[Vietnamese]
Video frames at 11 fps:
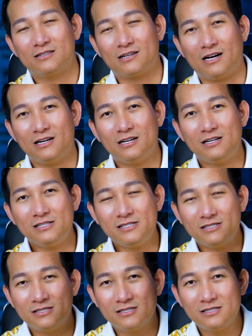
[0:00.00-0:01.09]
trời
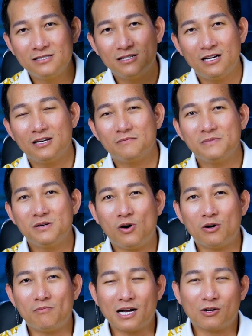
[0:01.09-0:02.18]
ơi
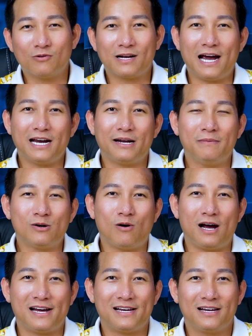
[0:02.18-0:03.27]
bimon bắt con cá ra bên
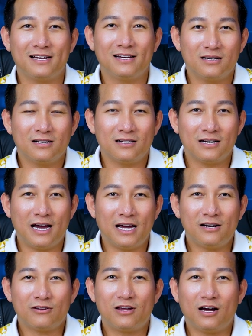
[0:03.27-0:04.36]
ngoài
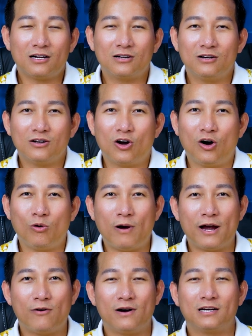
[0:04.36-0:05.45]
để nó chết nó khô
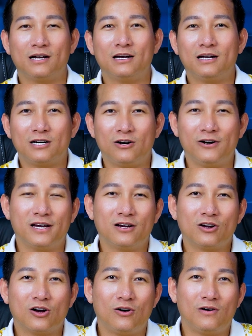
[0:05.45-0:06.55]
queo ở trên hết rồi
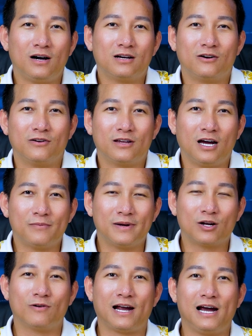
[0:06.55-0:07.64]
nó khô hết rồi nó chết
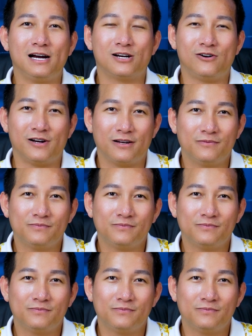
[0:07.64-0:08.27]
mấy con cá hết rồi